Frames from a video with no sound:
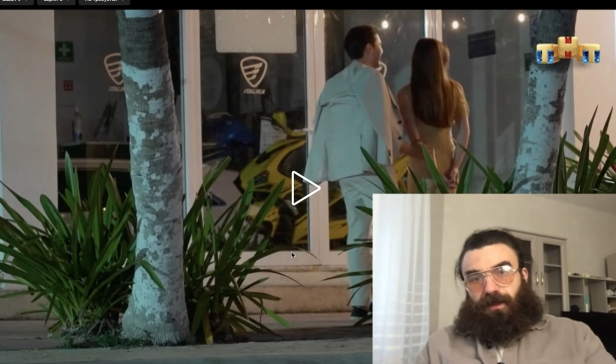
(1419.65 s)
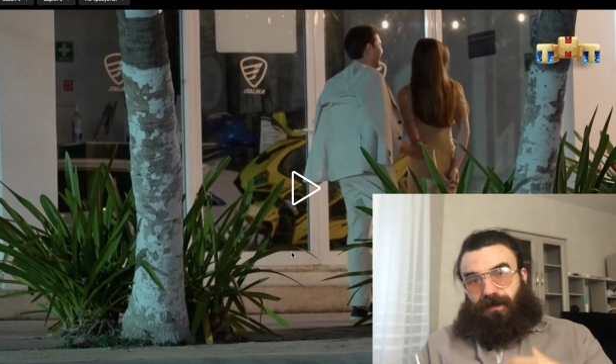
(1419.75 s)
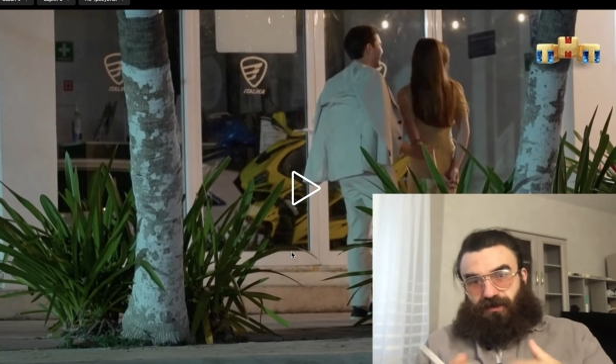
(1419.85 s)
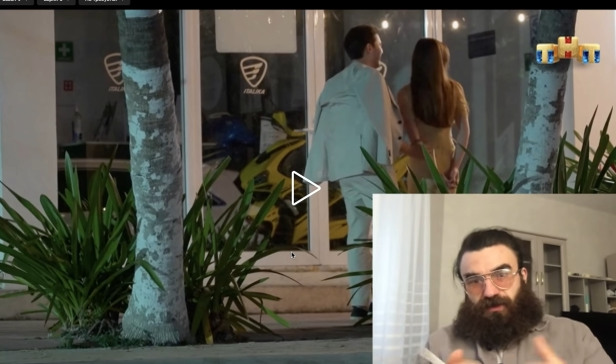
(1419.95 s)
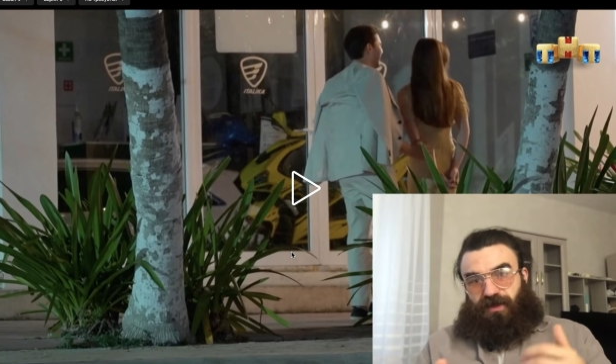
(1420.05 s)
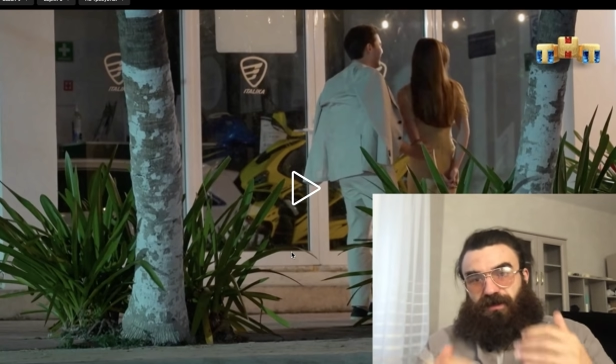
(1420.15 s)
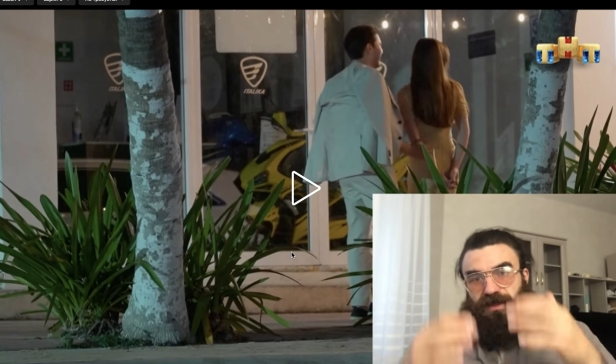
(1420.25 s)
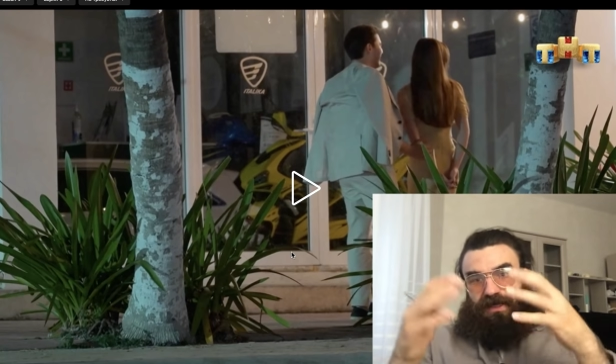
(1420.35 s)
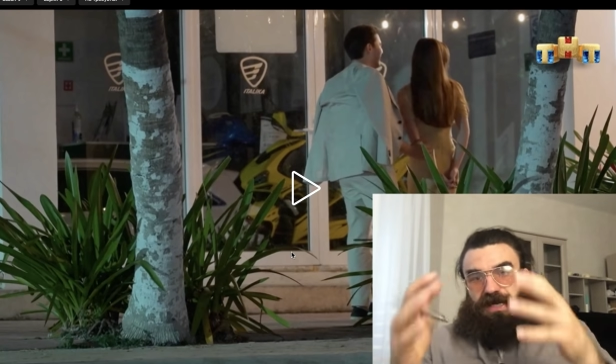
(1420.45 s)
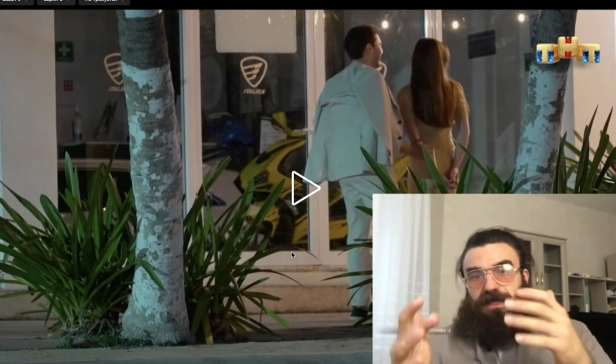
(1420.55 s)
И между ними
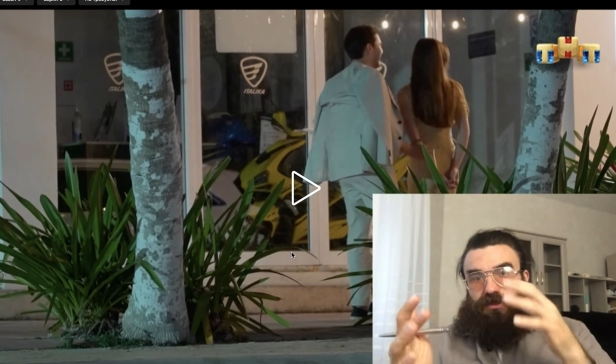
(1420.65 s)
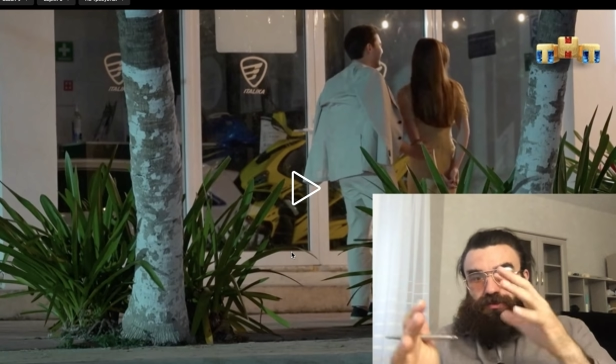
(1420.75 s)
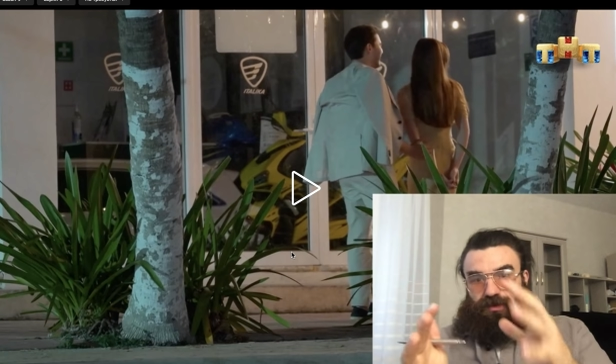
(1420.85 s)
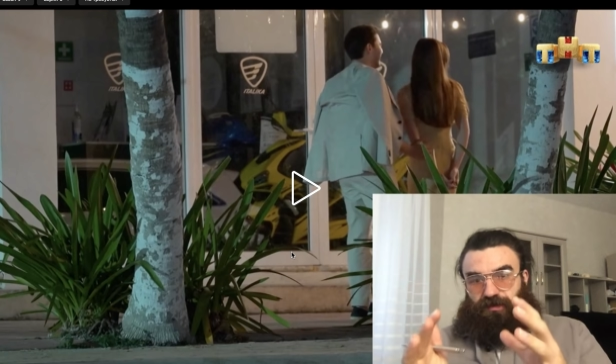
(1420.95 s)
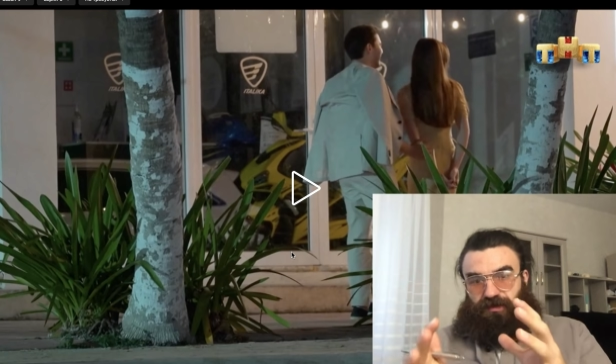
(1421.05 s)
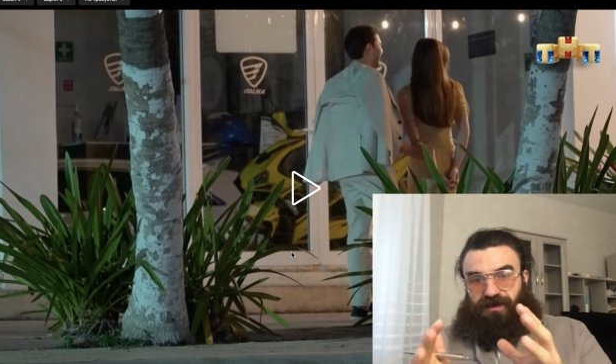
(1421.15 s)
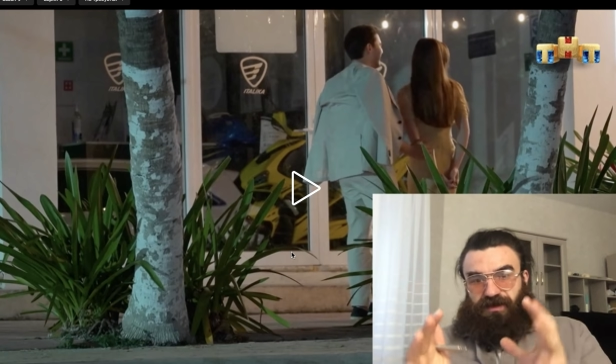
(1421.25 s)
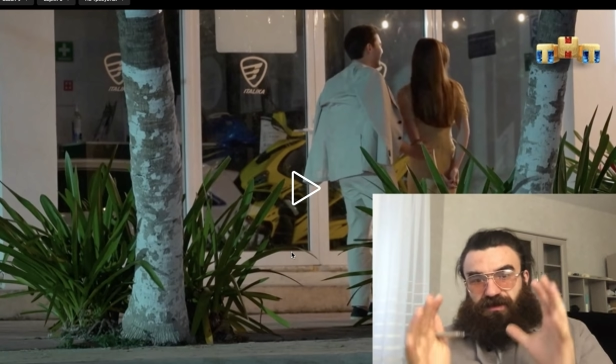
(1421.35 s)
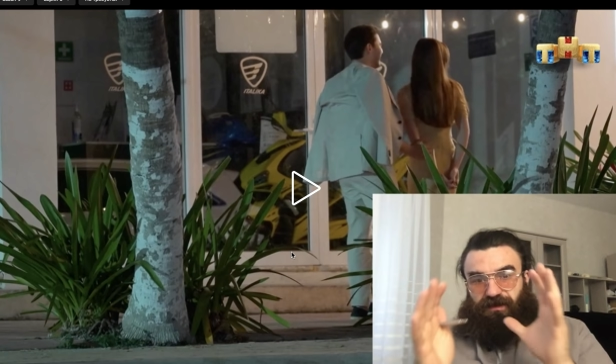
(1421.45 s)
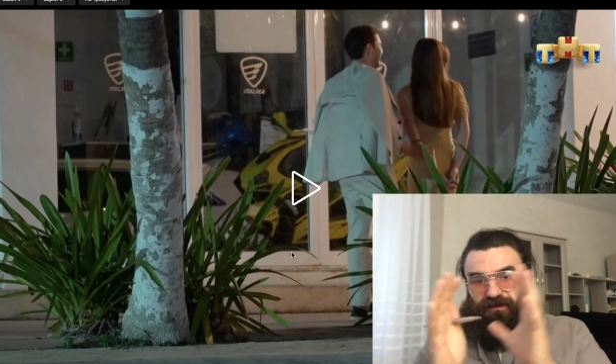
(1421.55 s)
реально
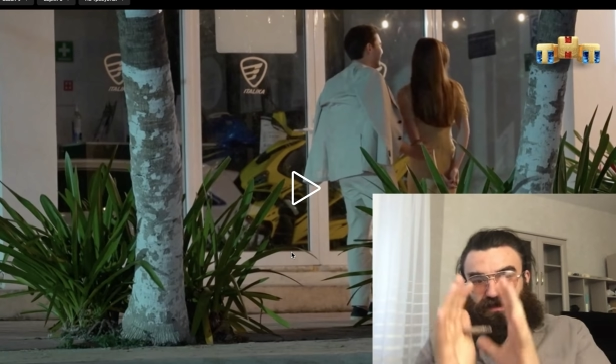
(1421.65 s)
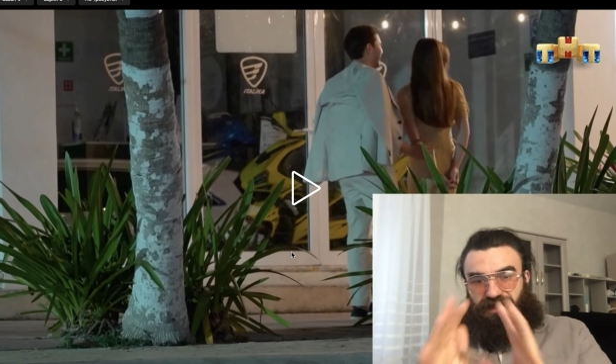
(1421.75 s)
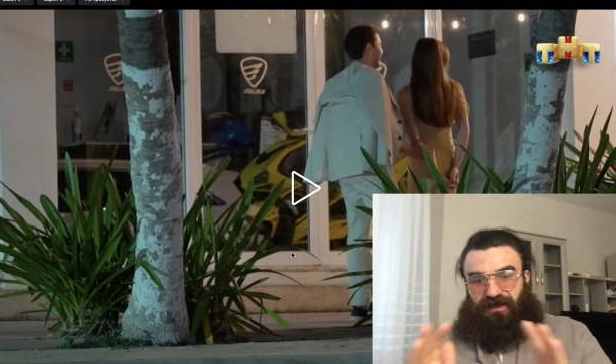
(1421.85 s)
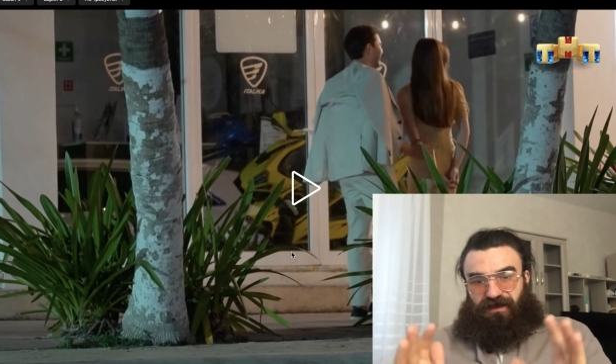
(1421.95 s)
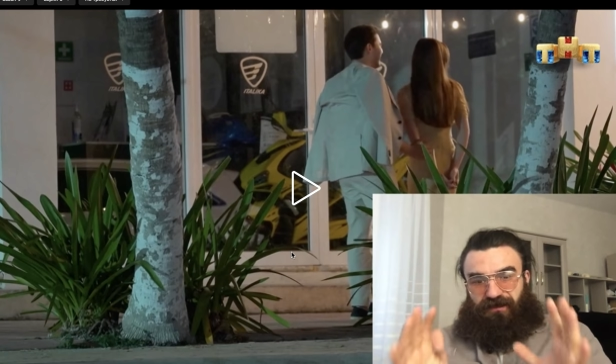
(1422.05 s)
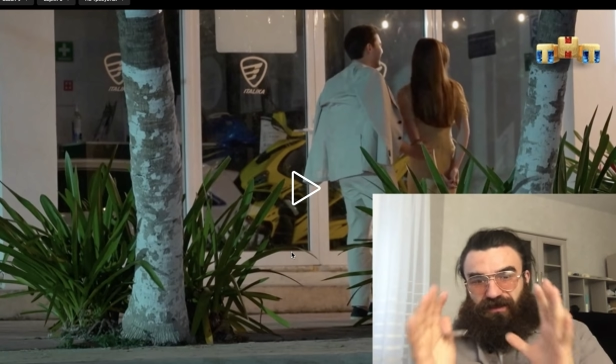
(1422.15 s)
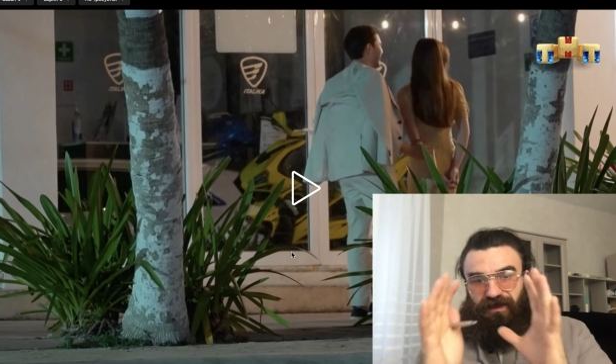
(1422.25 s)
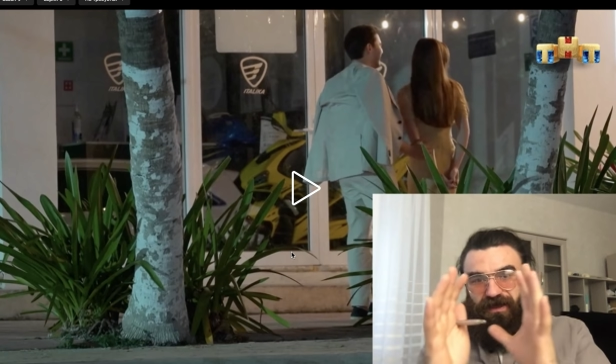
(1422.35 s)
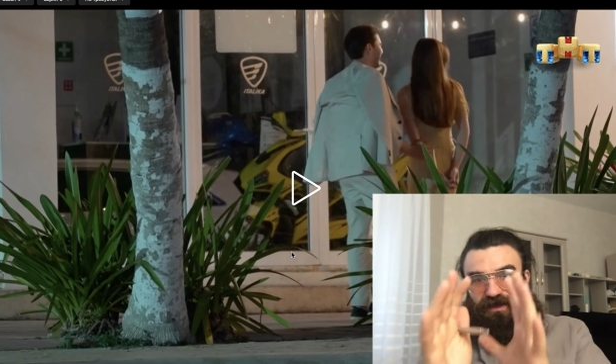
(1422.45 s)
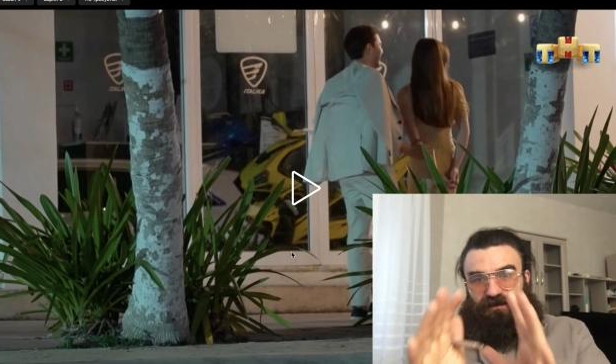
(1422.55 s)
чувствуется война,
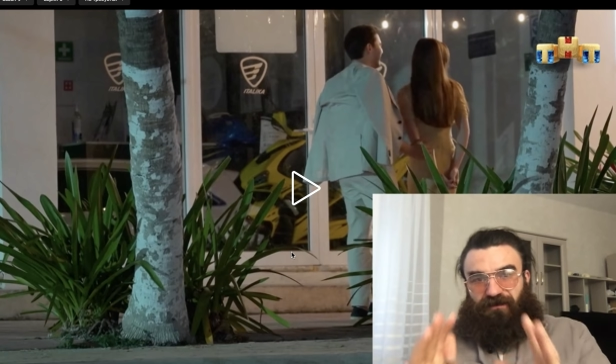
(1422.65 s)
волна,